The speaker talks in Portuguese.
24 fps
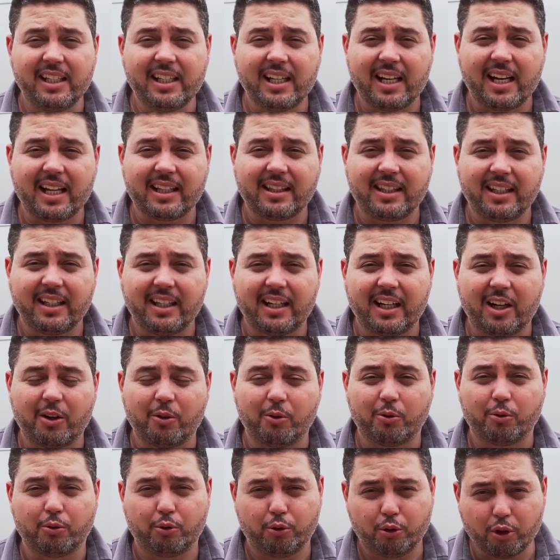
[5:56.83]
na
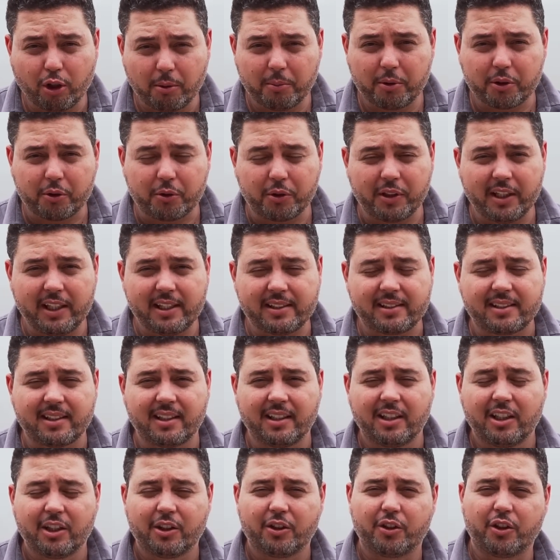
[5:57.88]
lateral do
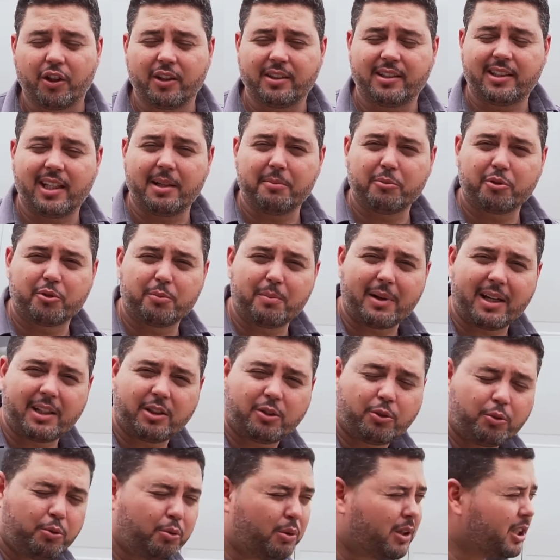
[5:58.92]
motorista, nós temos
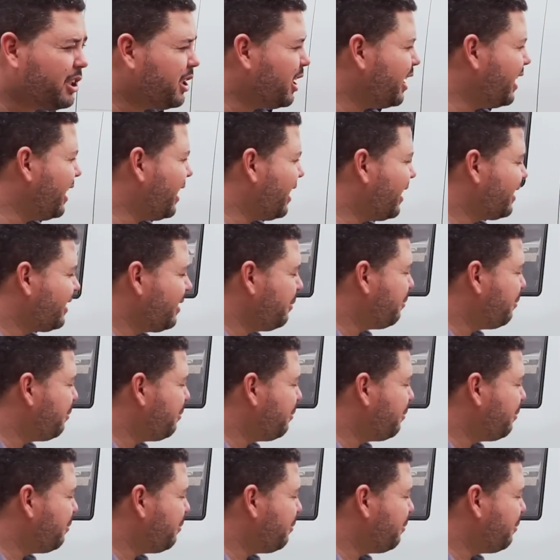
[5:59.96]
mais duas janelas